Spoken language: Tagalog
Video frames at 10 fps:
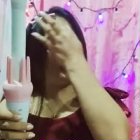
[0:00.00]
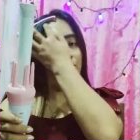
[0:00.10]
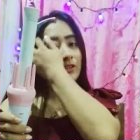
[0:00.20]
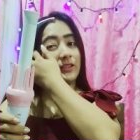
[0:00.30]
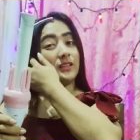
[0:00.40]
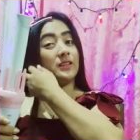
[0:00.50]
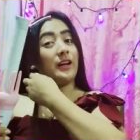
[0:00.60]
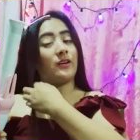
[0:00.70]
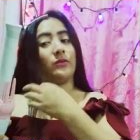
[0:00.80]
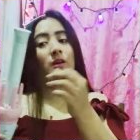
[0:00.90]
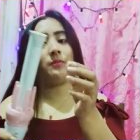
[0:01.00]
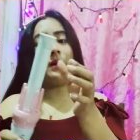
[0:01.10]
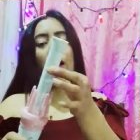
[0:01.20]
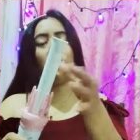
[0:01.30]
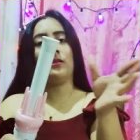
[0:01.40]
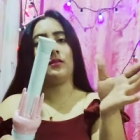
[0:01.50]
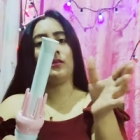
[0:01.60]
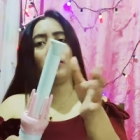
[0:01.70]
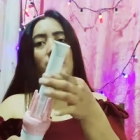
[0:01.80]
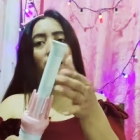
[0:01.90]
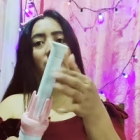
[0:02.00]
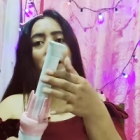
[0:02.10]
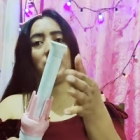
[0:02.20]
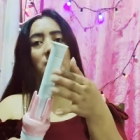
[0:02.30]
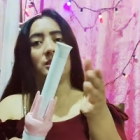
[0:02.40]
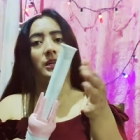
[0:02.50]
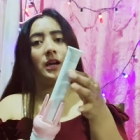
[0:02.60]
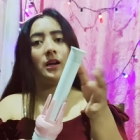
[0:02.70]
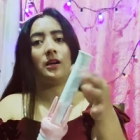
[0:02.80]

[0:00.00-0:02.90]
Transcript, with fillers: Alright, tatry ko na ba? Mainit na siya.